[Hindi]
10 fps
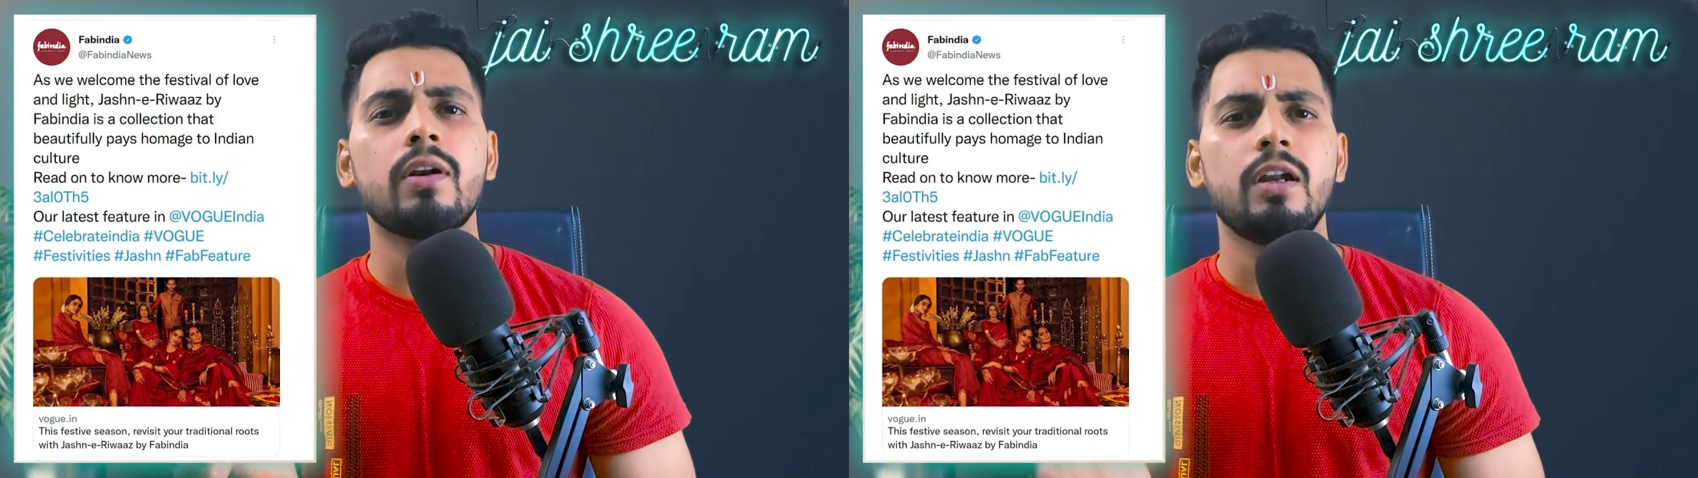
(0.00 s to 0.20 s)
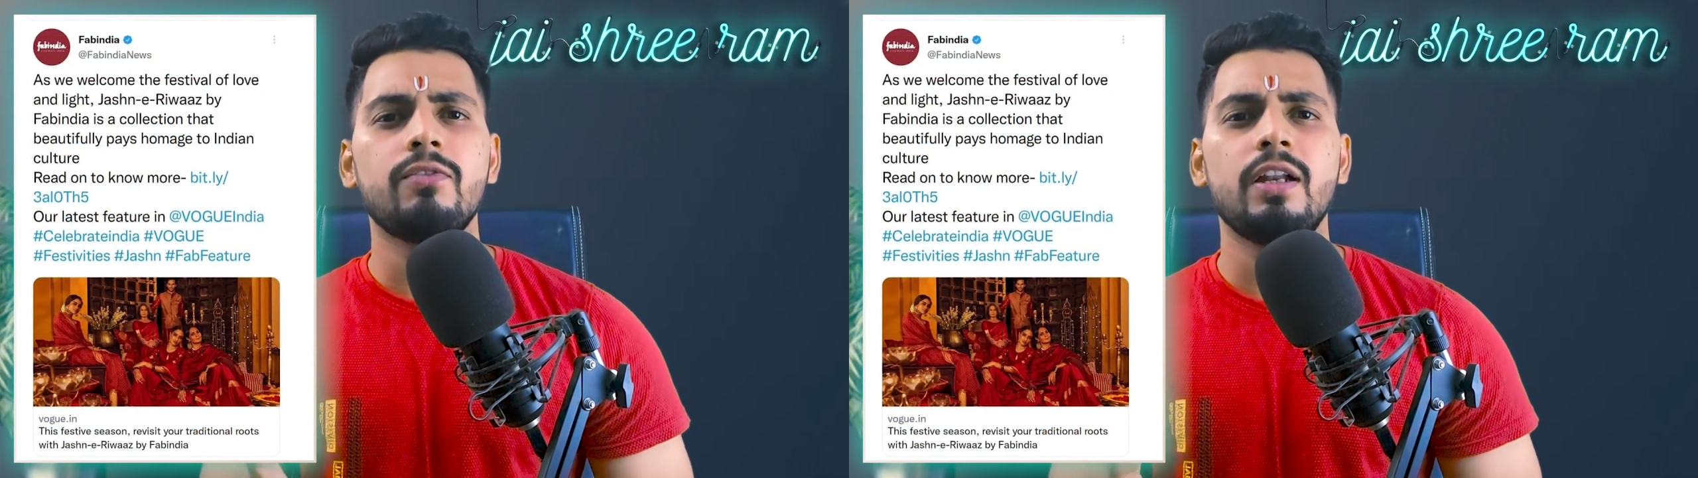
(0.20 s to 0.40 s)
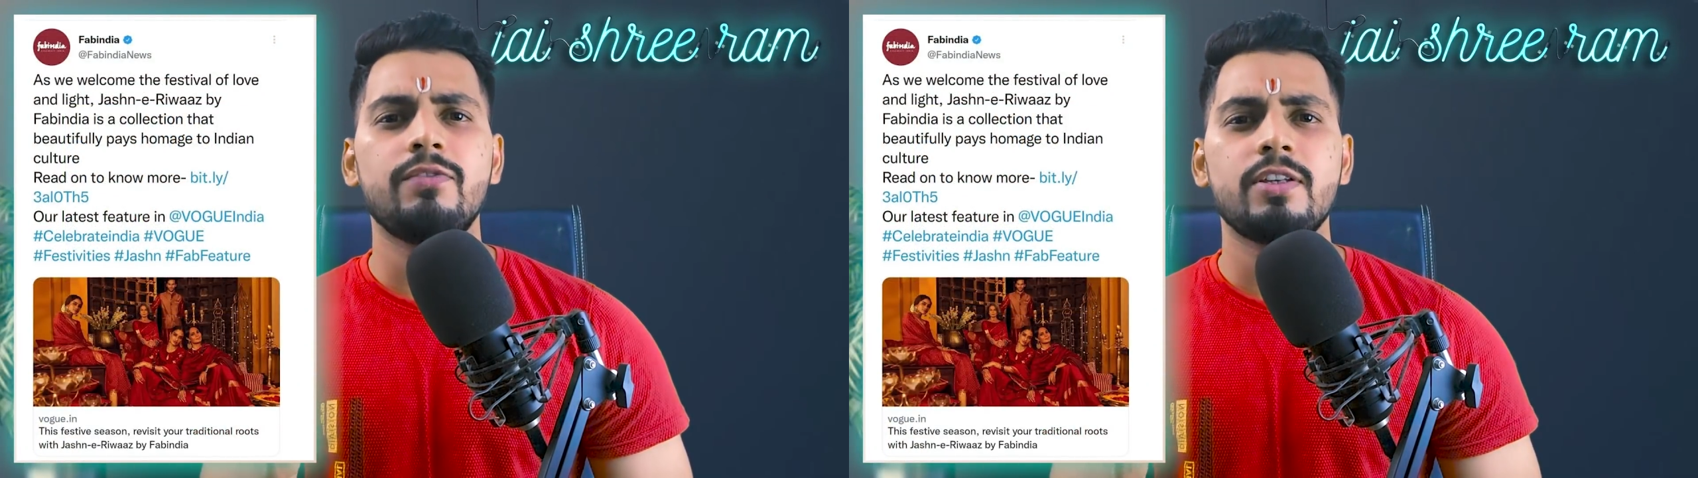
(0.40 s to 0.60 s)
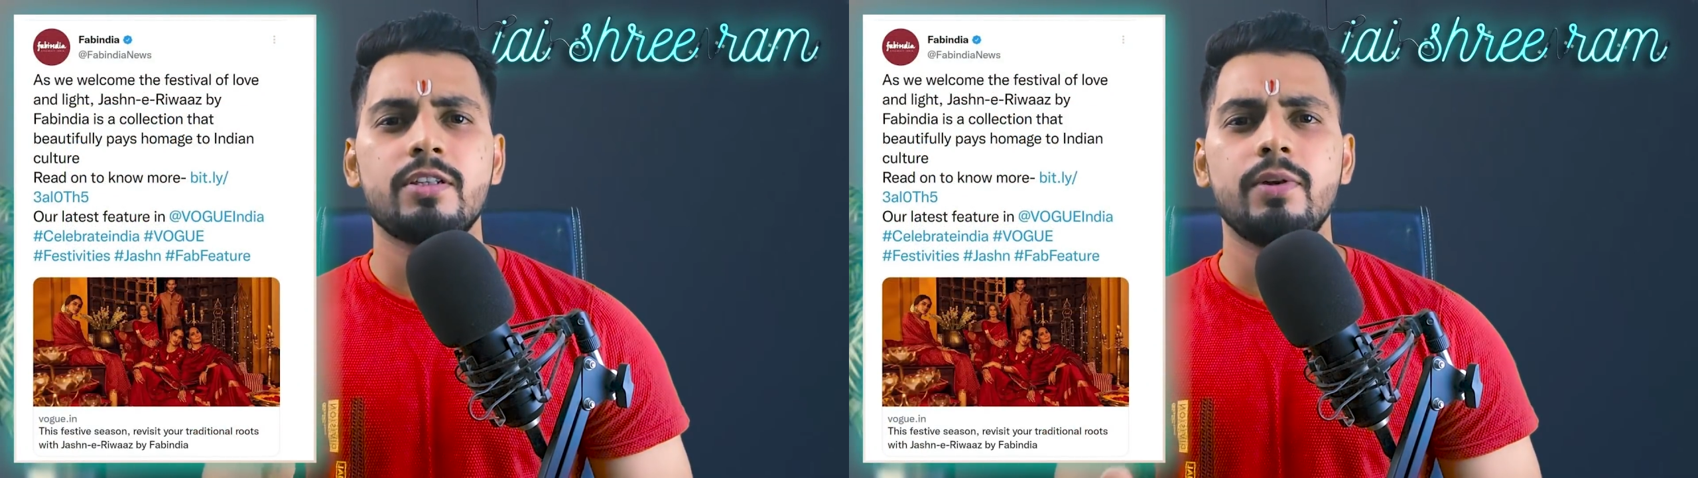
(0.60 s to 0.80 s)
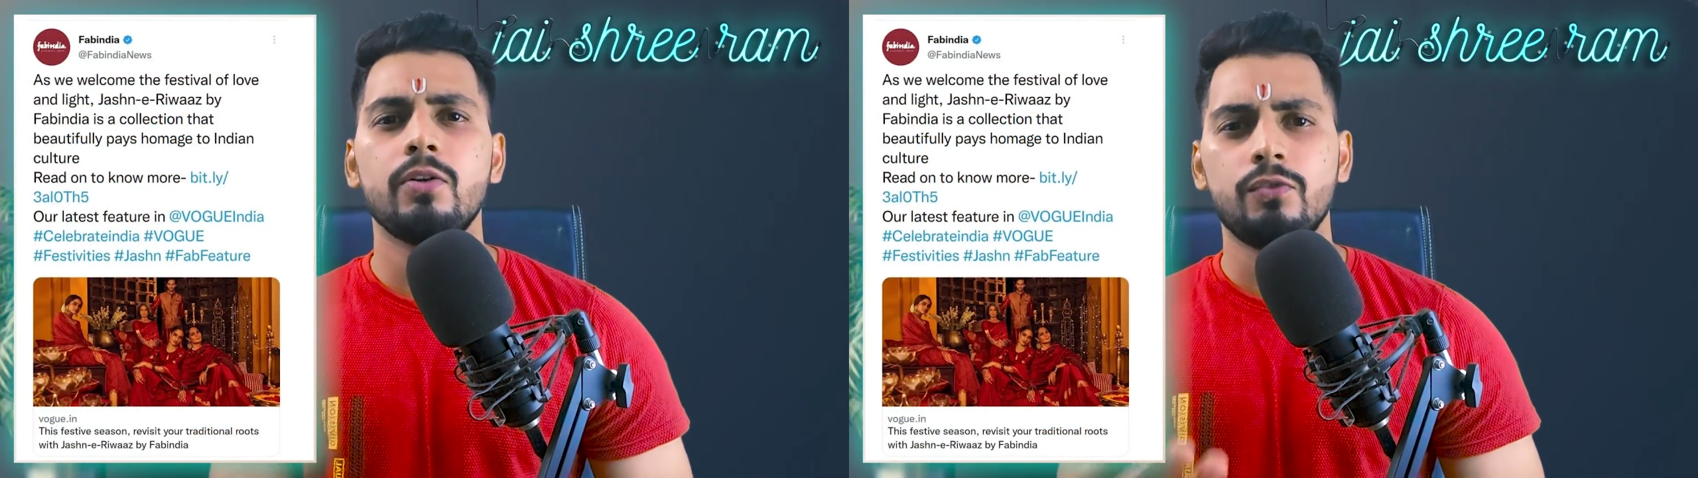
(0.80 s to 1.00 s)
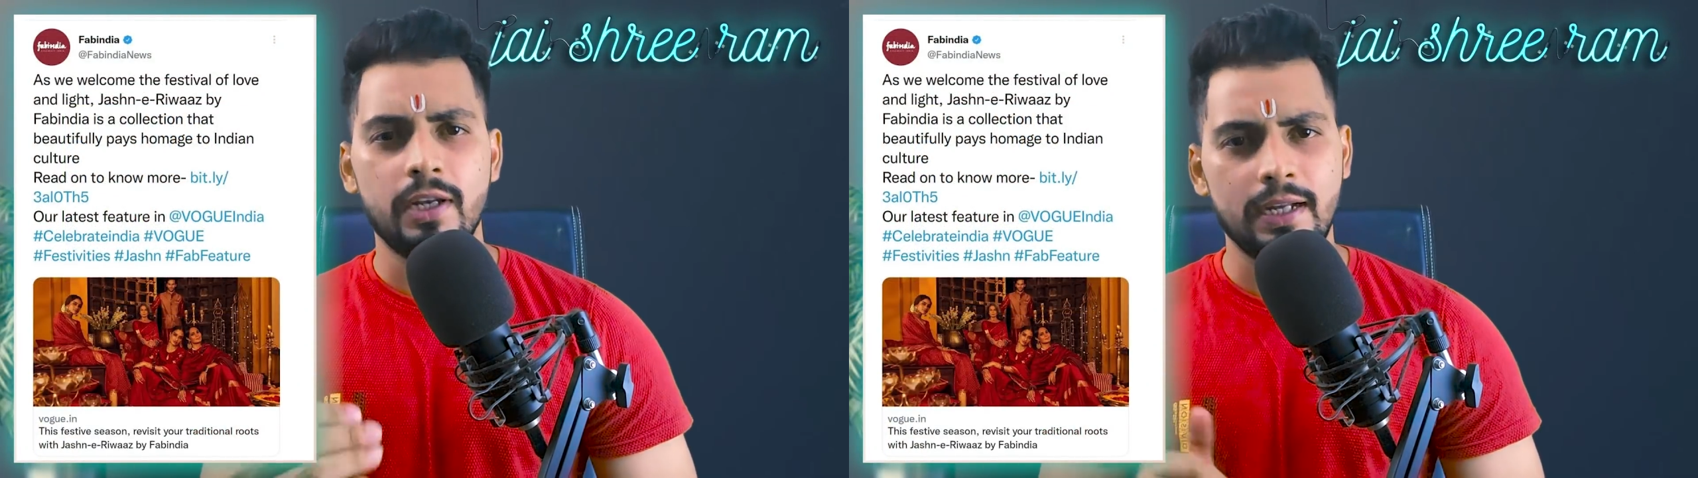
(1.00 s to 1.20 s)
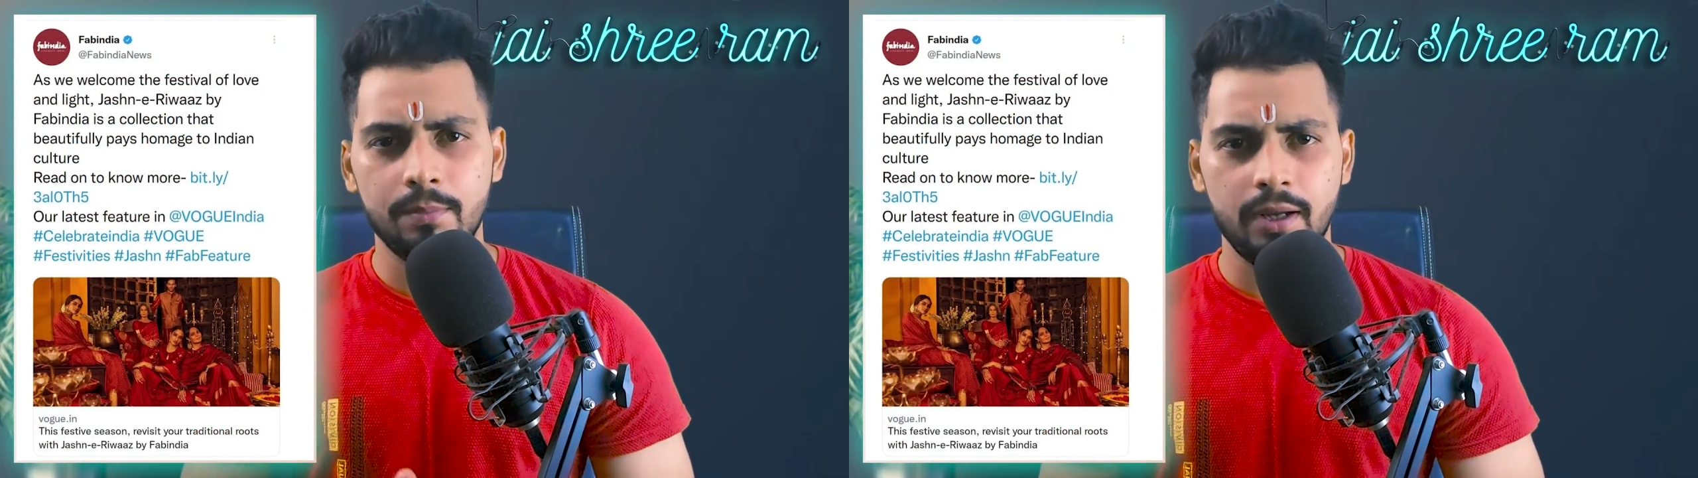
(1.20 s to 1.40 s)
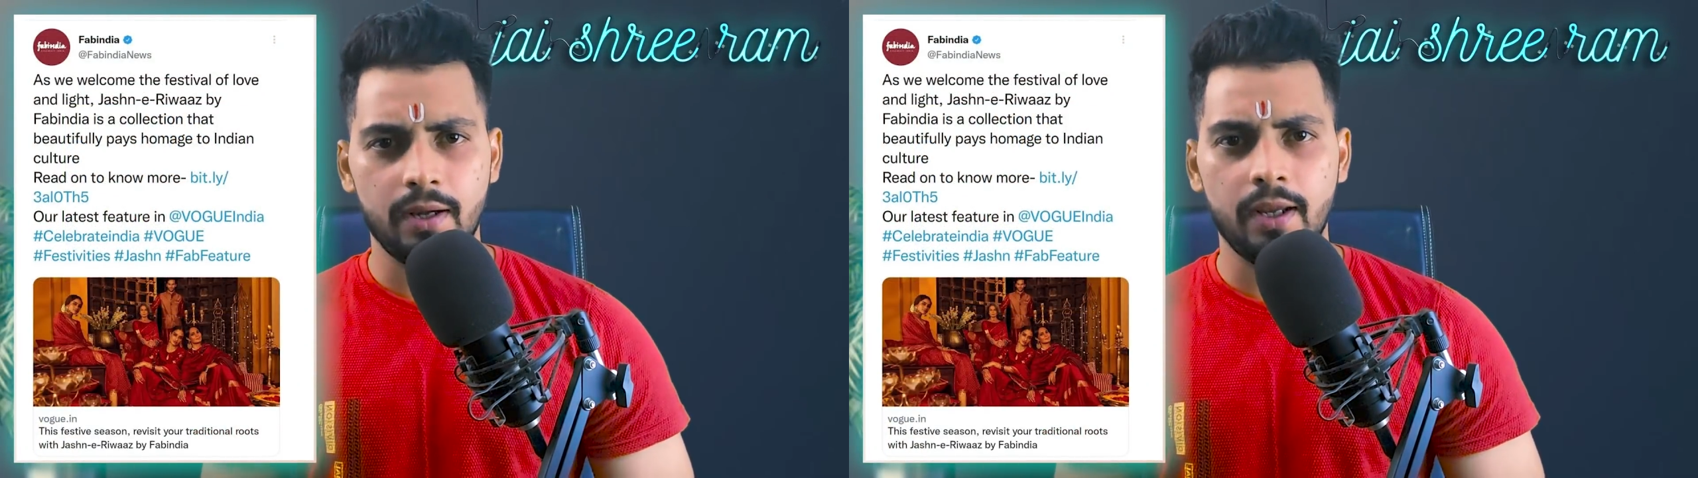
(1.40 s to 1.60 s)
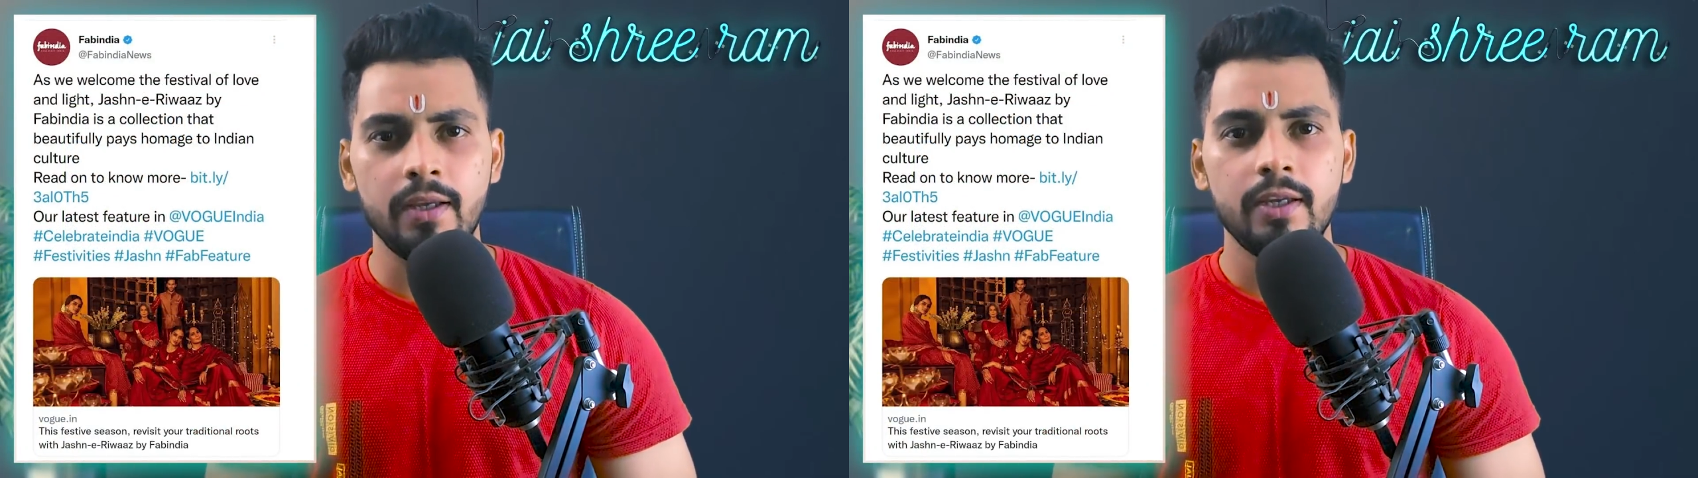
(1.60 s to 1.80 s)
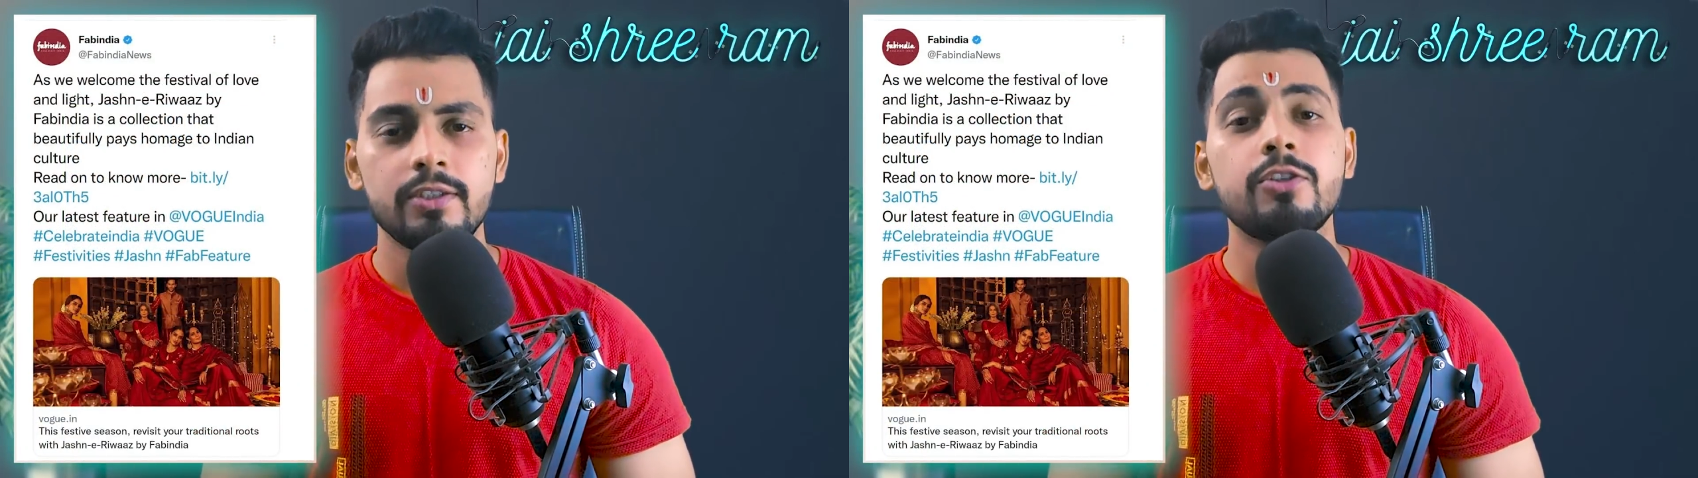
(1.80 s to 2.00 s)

और लव वाले फेस्टिवल को वेलकम कर रहे हैं